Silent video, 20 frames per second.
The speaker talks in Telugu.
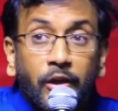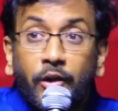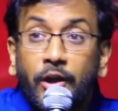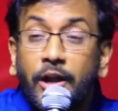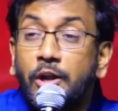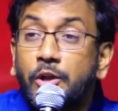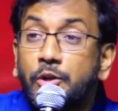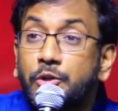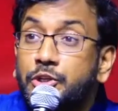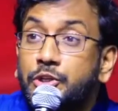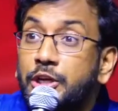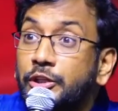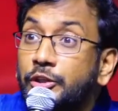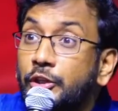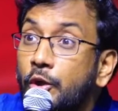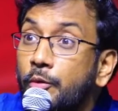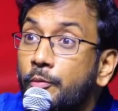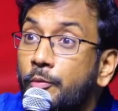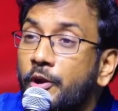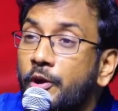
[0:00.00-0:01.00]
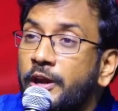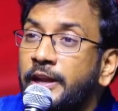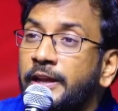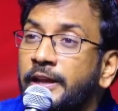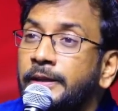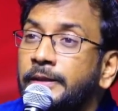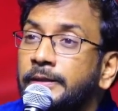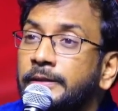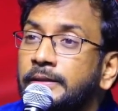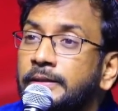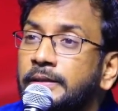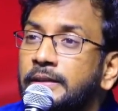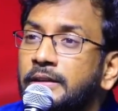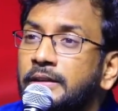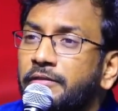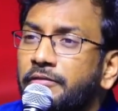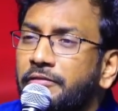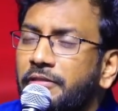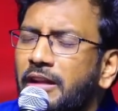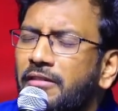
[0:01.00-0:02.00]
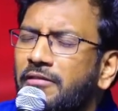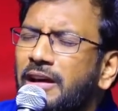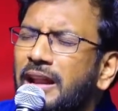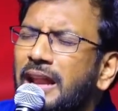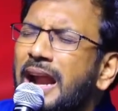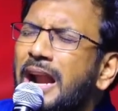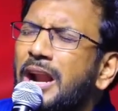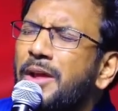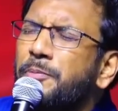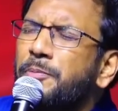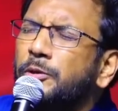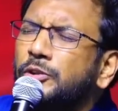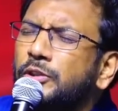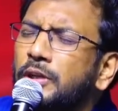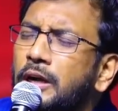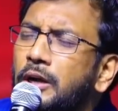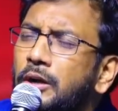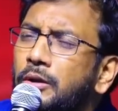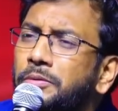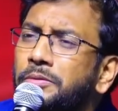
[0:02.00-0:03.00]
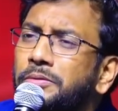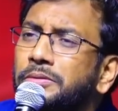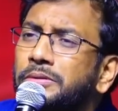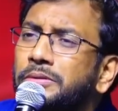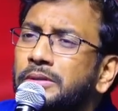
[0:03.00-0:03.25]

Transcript: రెండు చేతులు పోయినాయి విలవల్లాడిపోతున్నాడు